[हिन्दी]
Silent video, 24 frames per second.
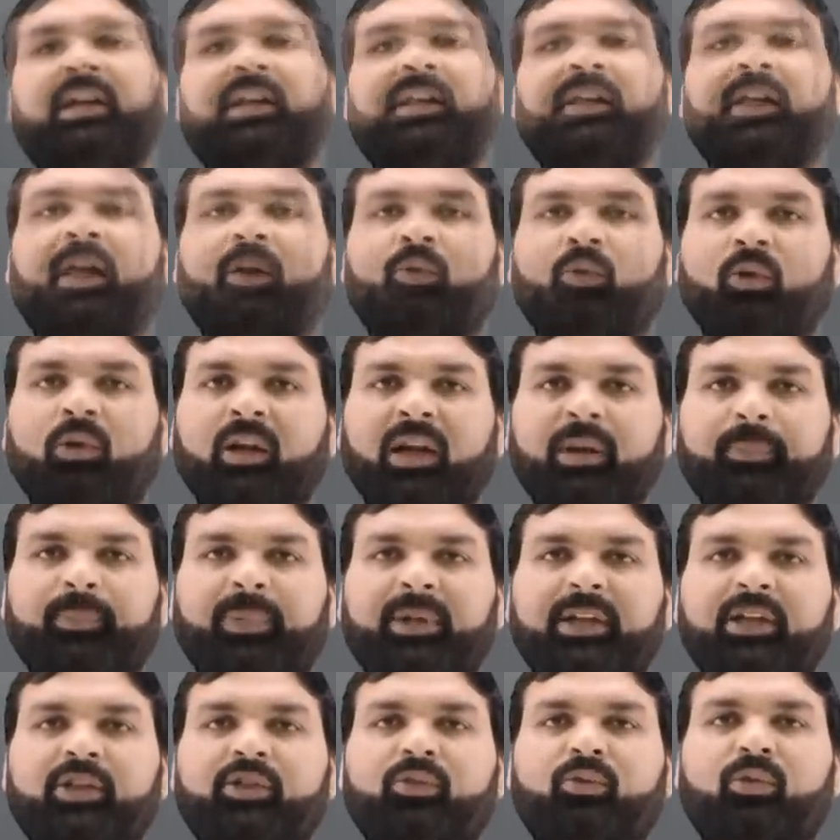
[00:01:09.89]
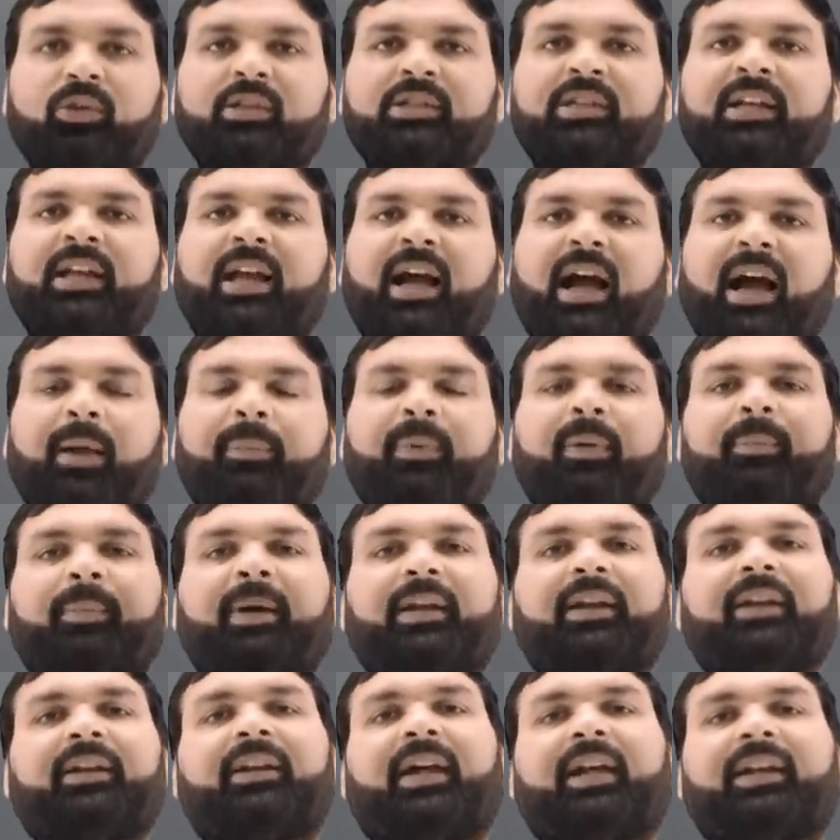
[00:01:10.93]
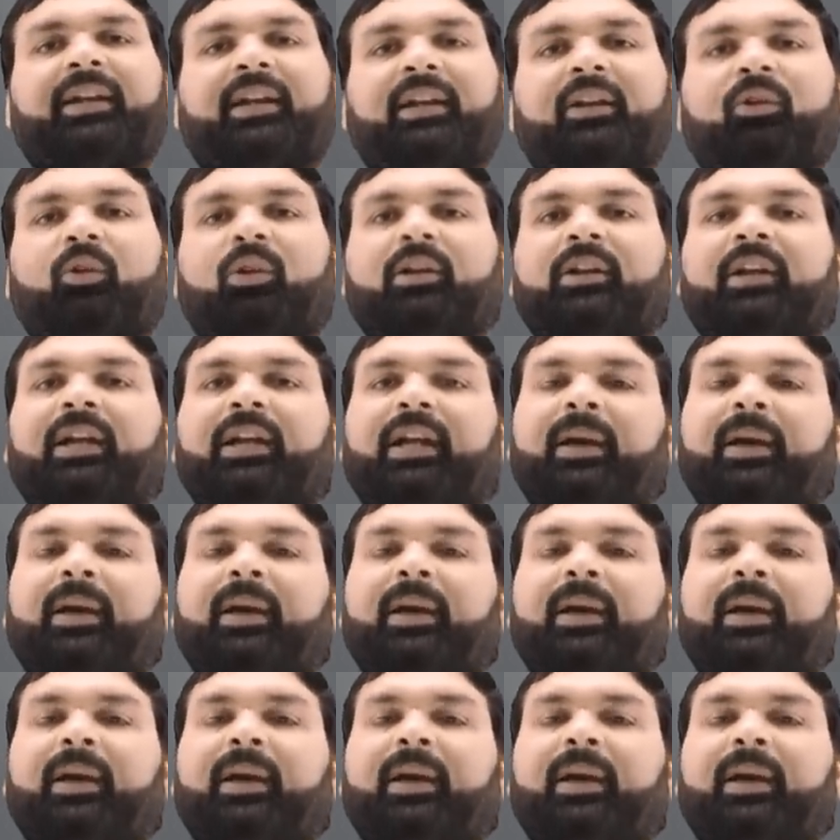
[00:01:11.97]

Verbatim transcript: या गूगल प्ले स्टोर से आप हमारे टारगेट ऑन के